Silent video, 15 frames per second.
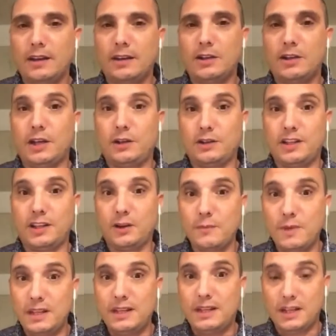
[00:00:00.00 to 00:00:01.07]
déjà de cette
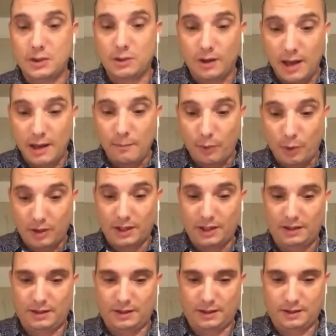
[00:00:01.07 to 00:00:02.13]
méditation
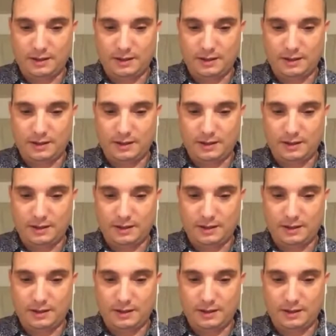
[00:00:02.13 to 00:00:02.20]
importante.